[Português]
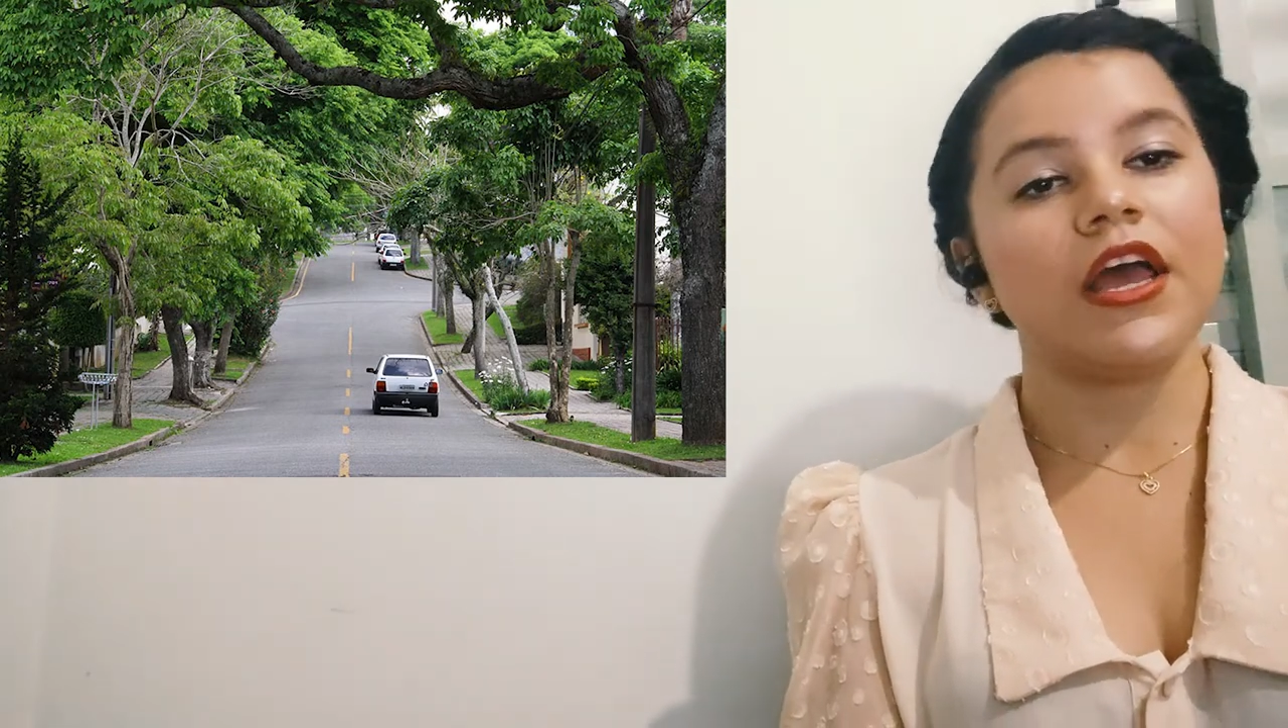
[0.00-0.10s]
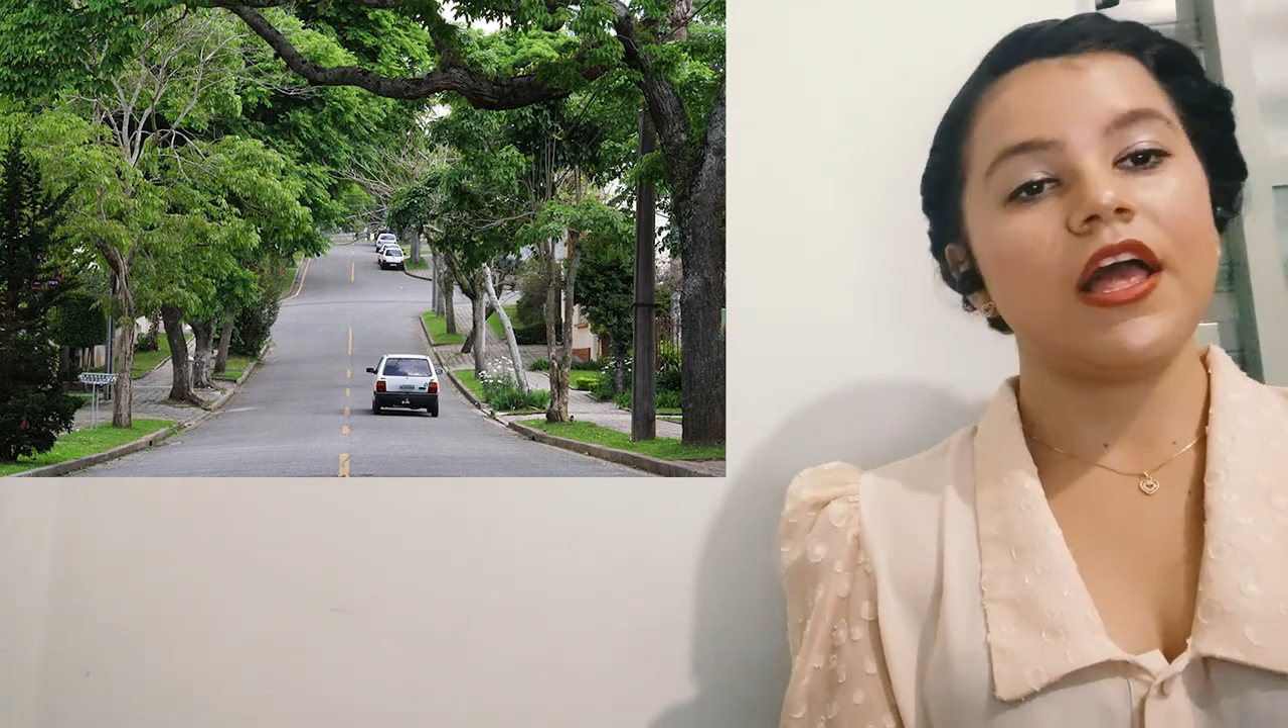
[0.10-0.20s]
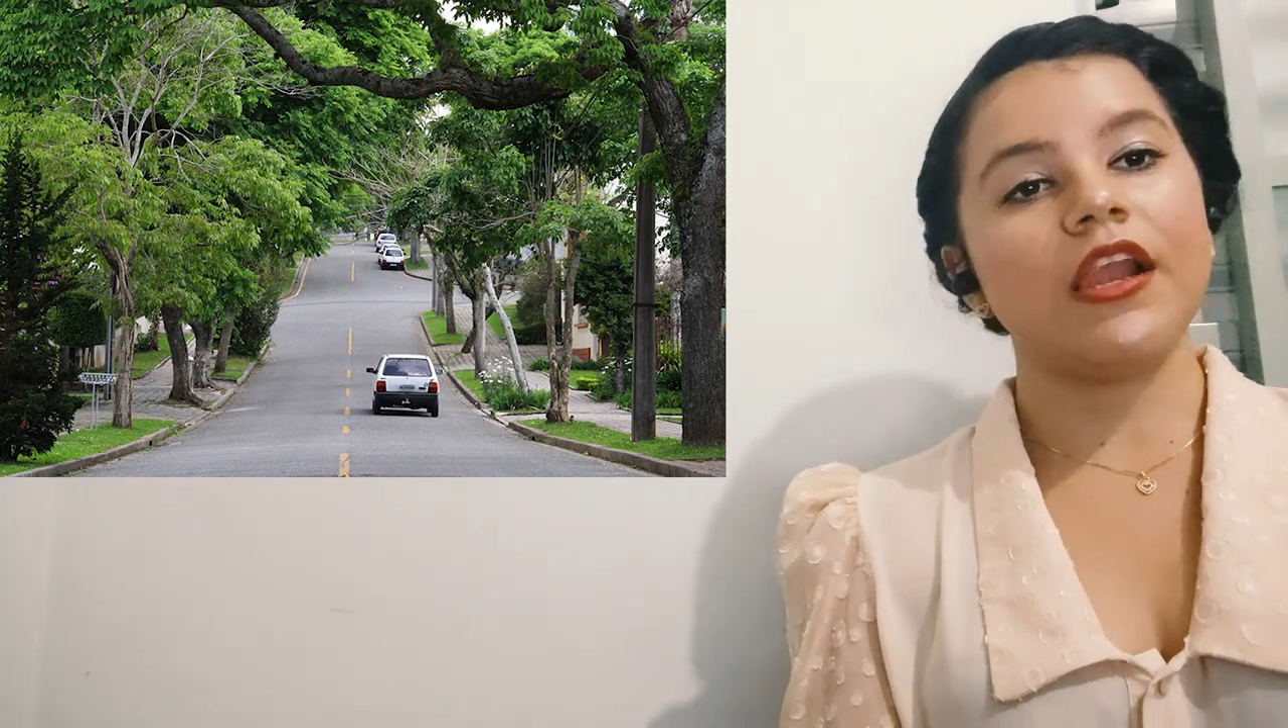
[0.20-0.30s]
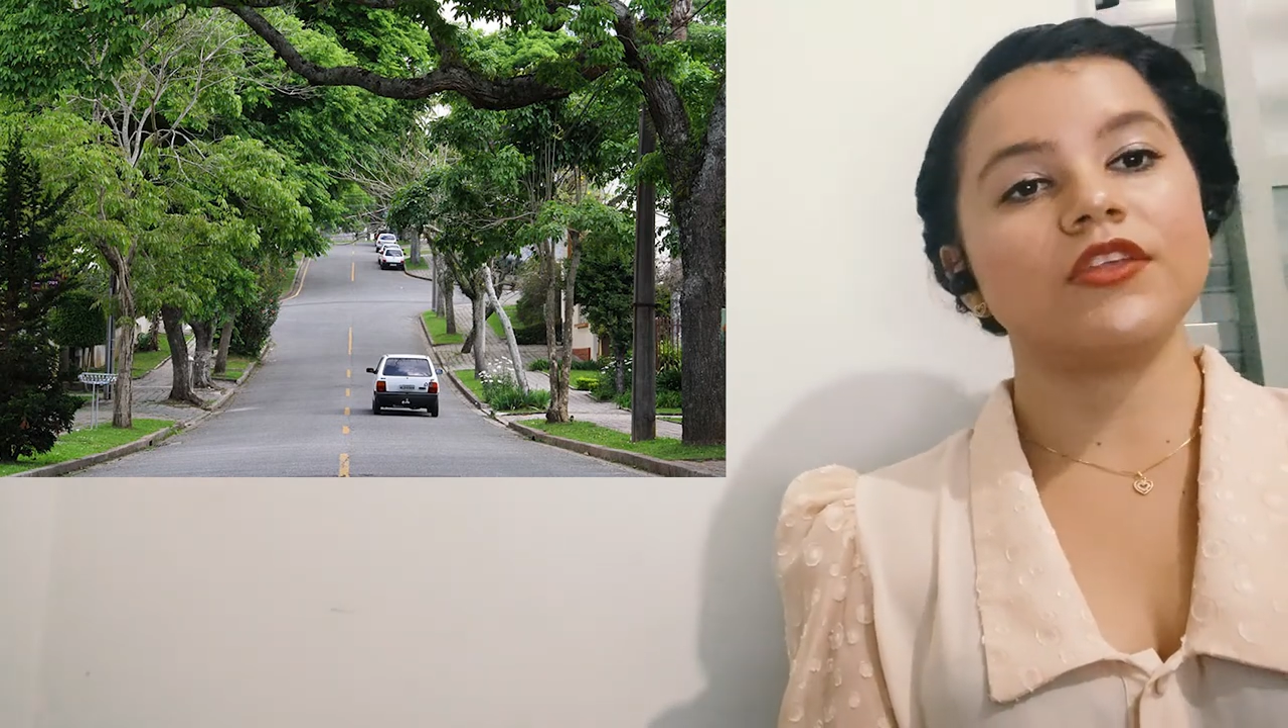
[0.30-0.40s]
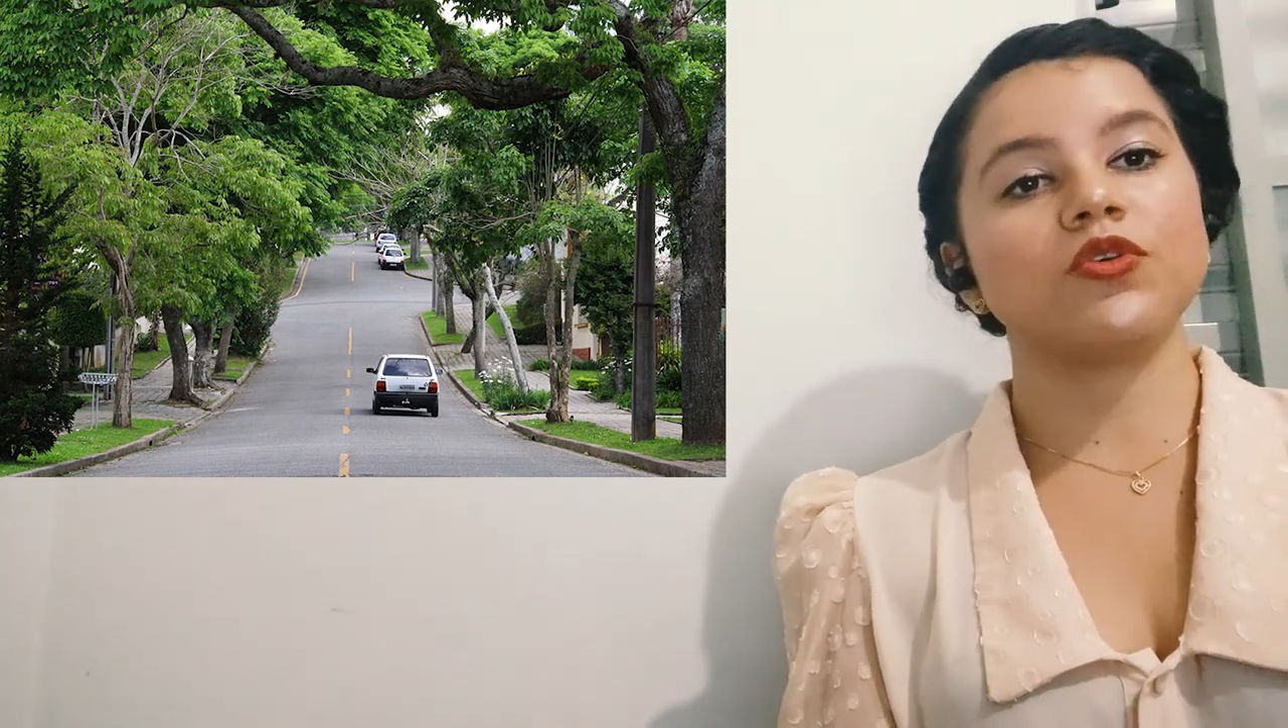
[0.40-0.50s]

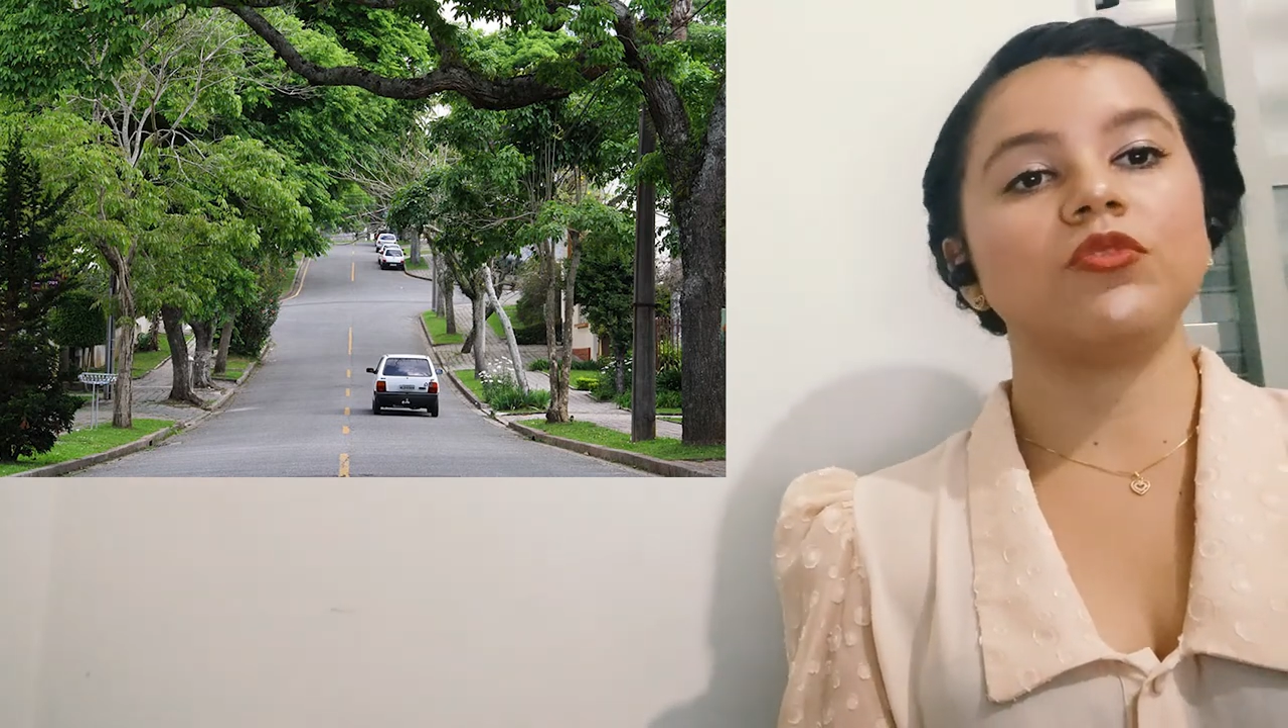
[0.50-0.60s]
elas